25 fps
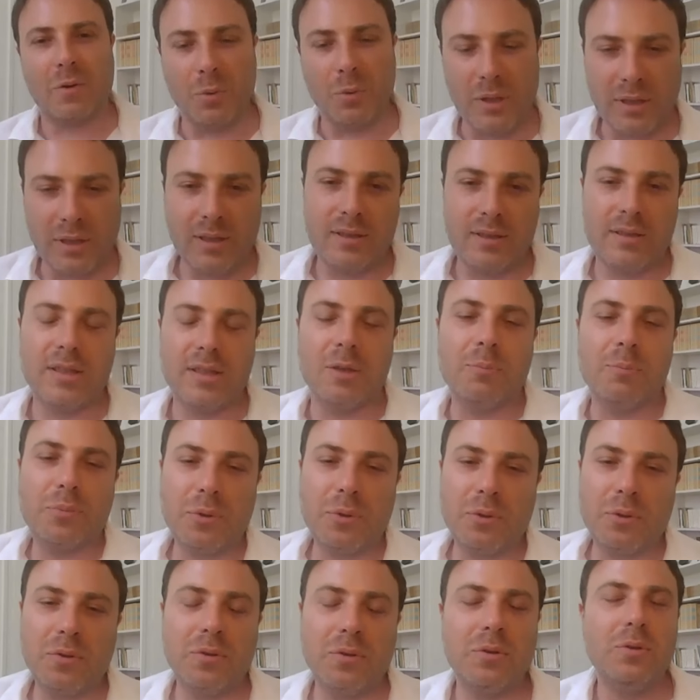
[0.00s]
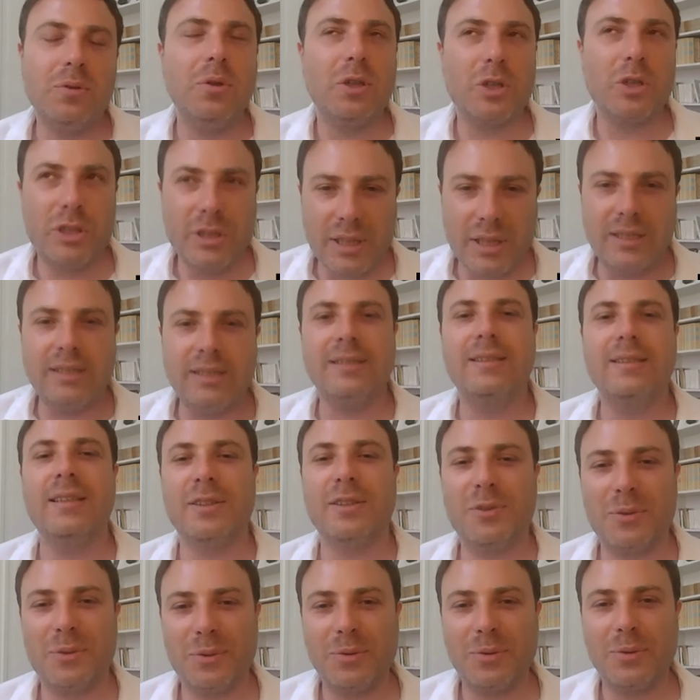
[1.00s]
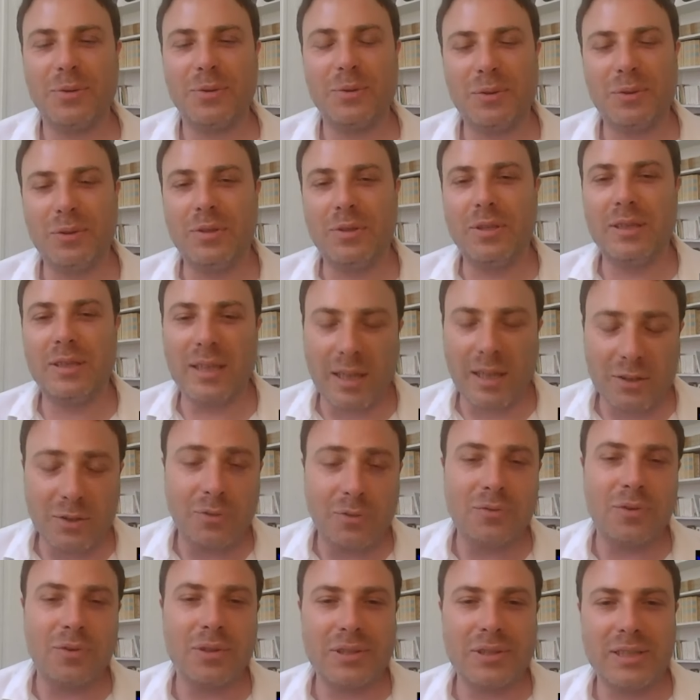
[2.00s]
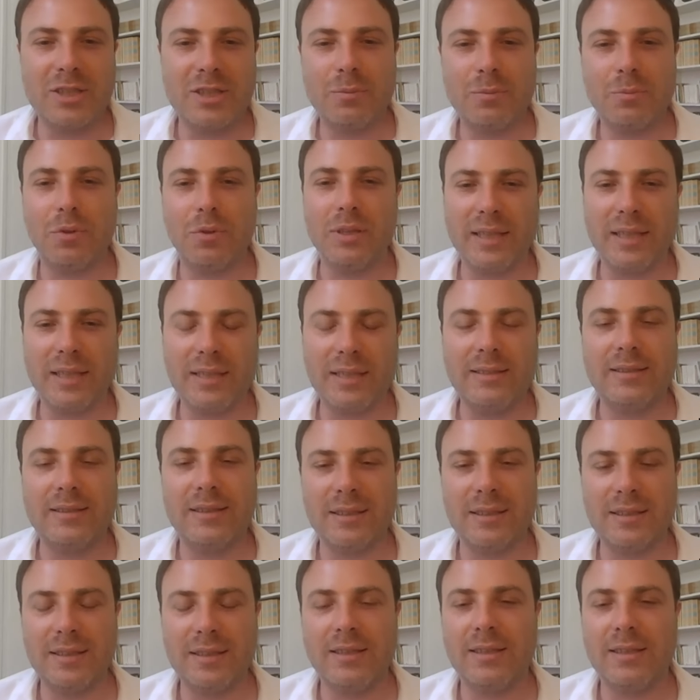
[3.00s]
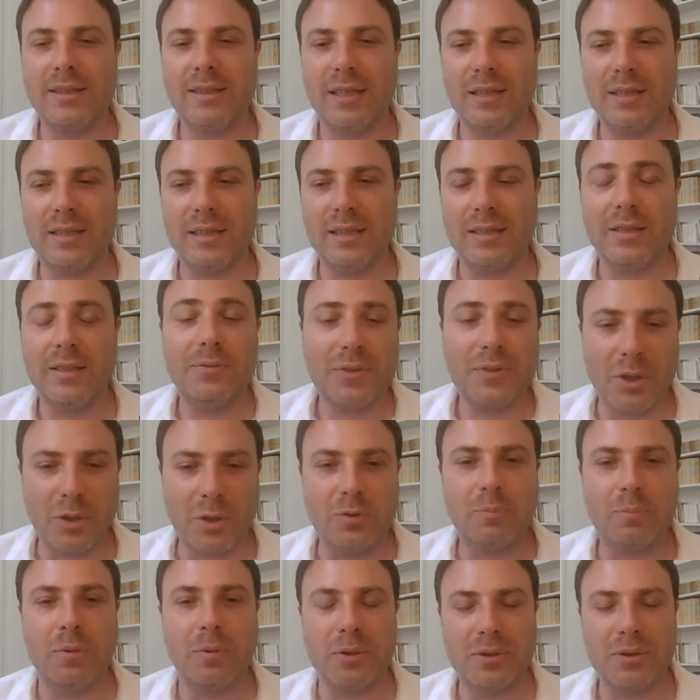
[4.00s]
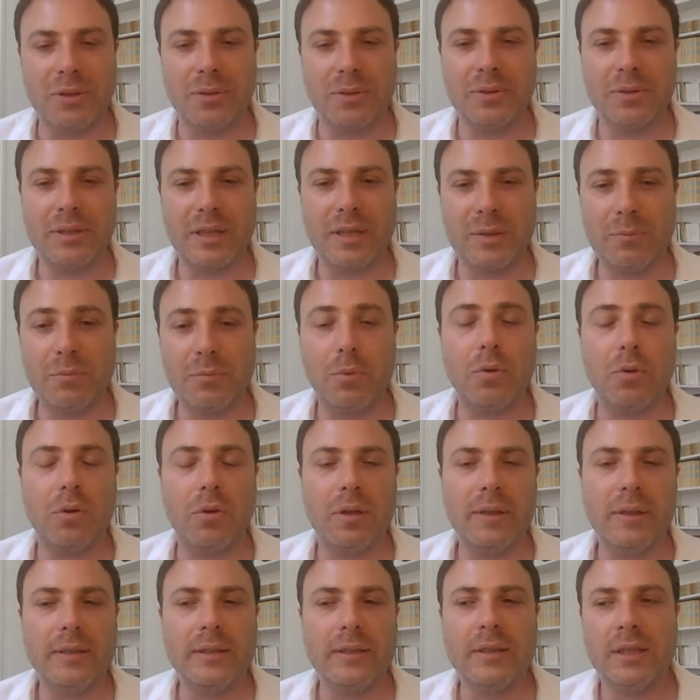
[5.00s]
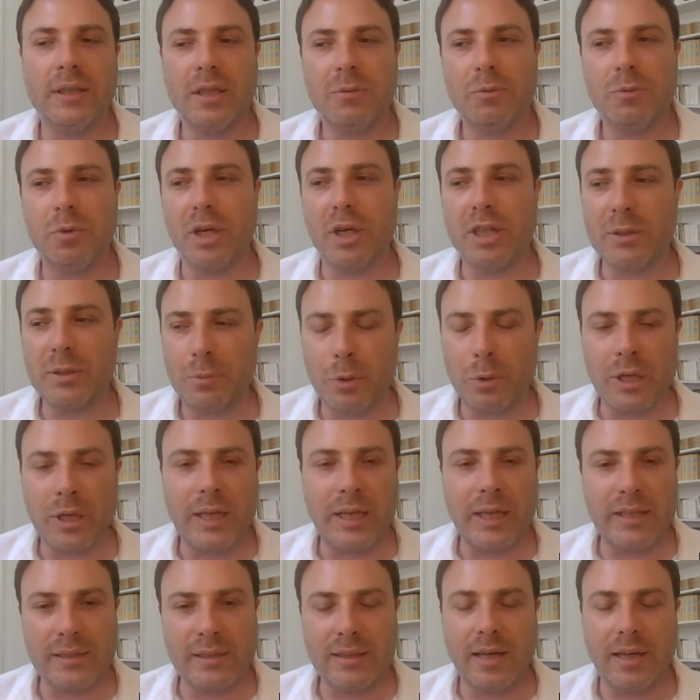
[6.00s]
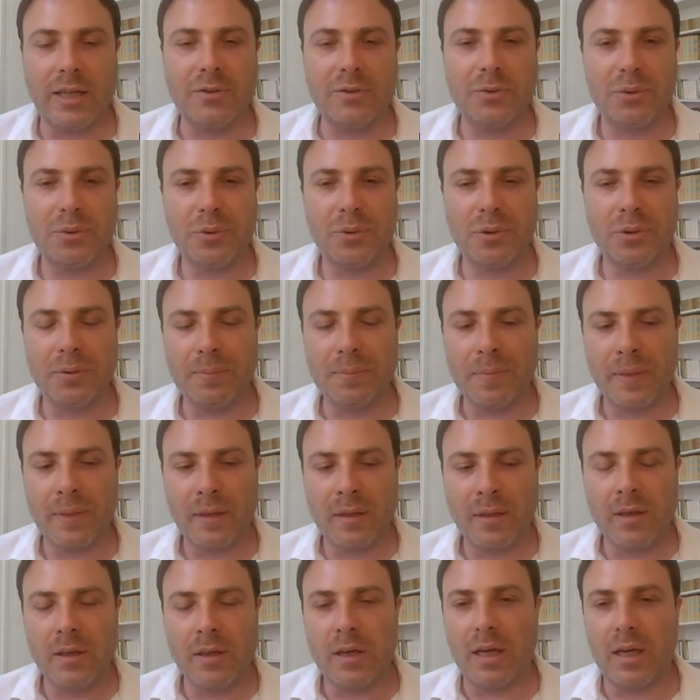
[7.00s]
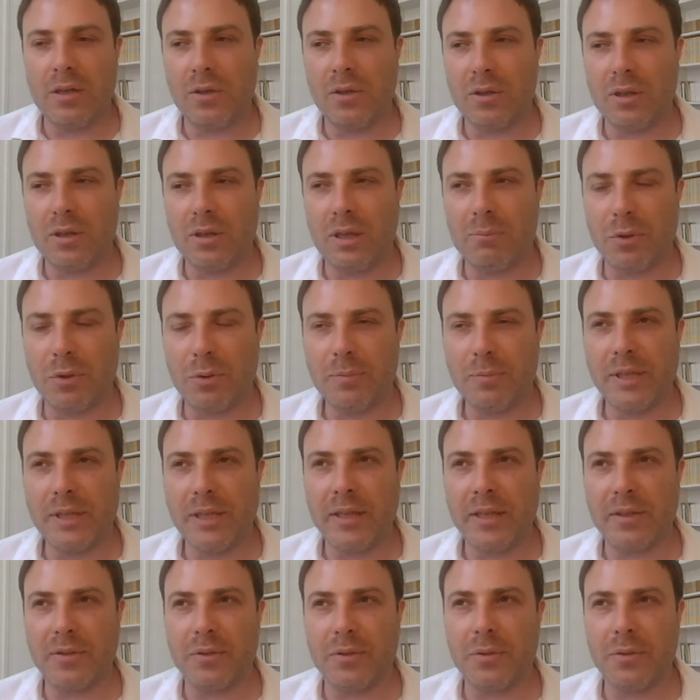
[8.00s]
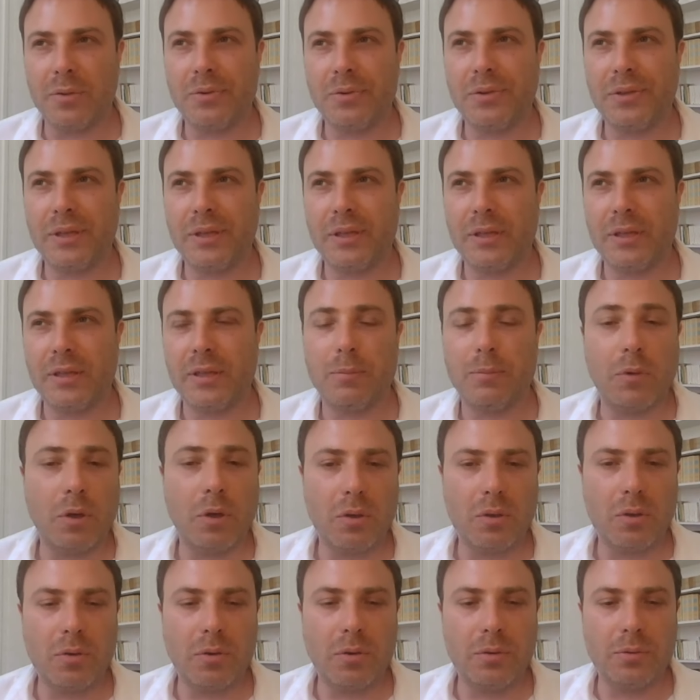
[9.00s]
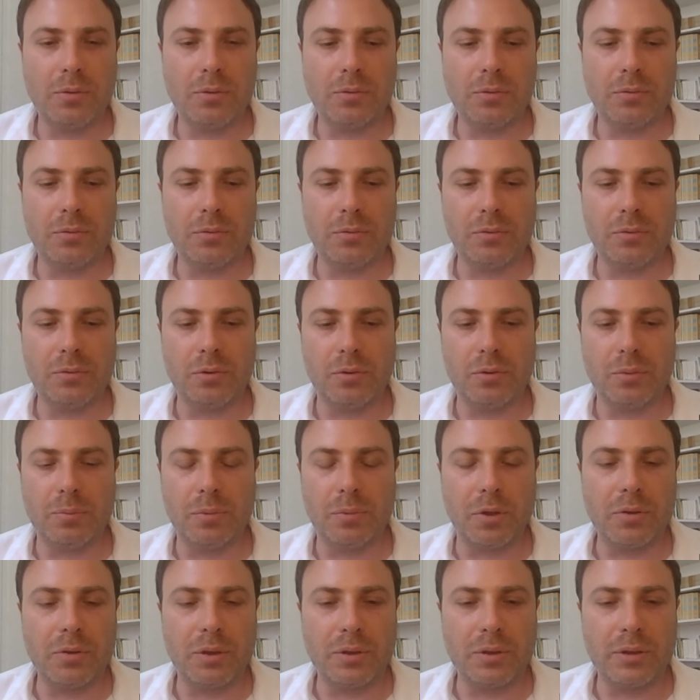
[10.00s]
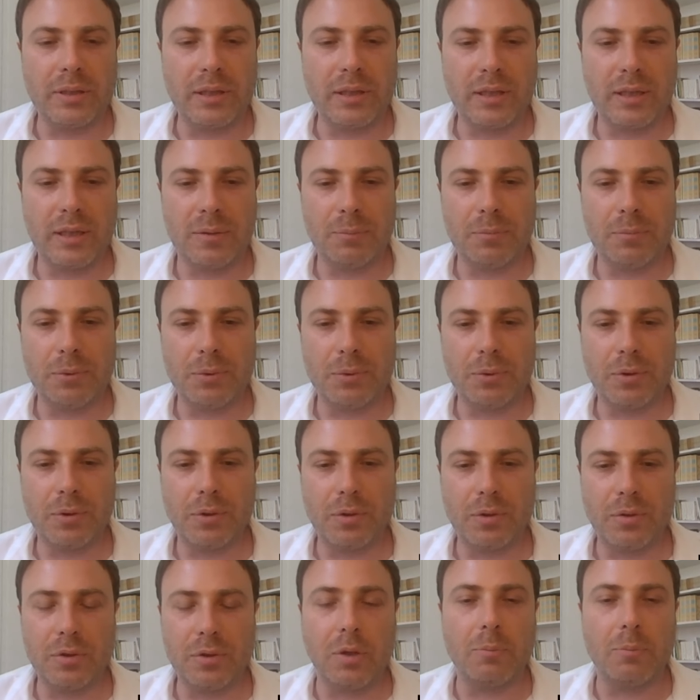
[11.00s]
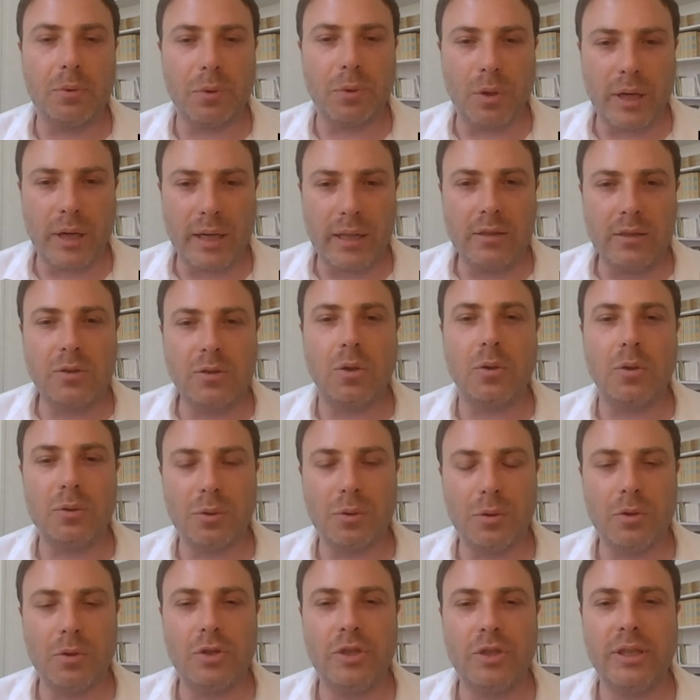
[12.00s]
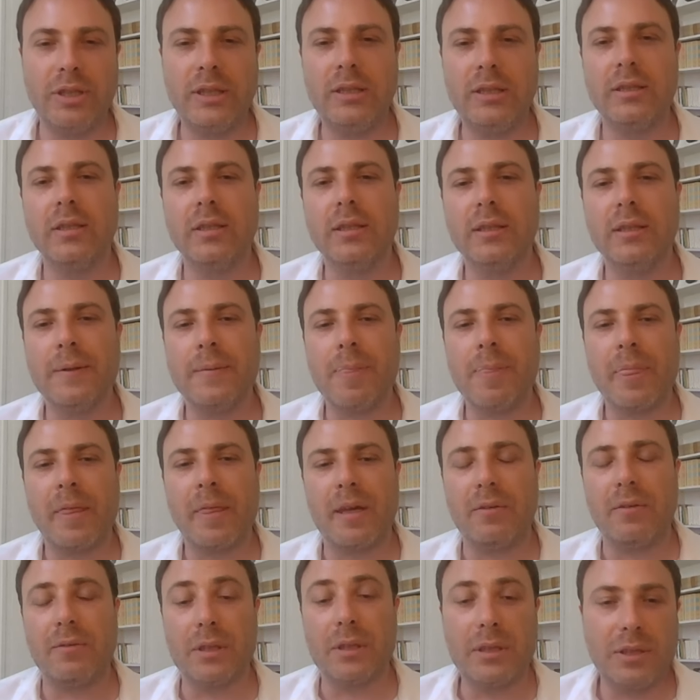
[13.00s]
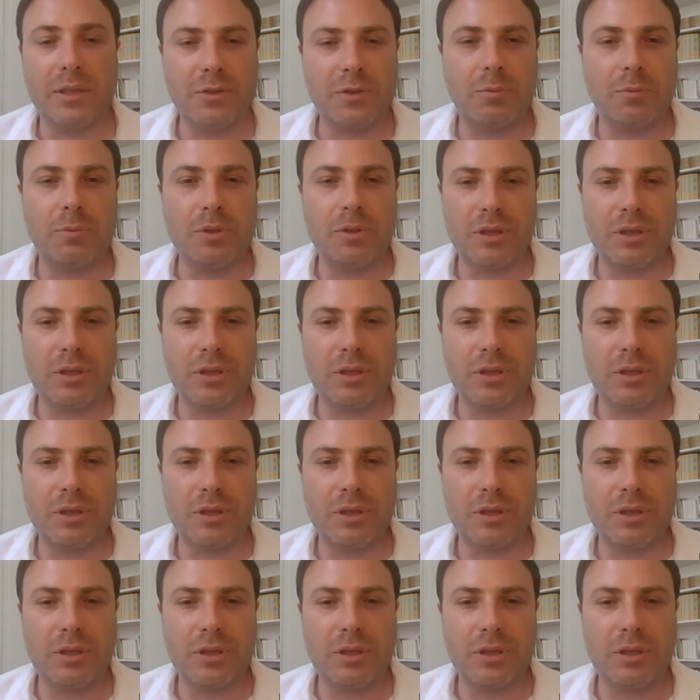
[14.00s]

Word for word: Oui, c'est un peu l'originalité de, ce- de littérature c'est qu'il y a, différentes portes d'entrée pour, explorer la littérature. Alors, la première, euh, c'est d'abord euh, une porte d'entrée un peu euh, temporelle, chronologique, avec des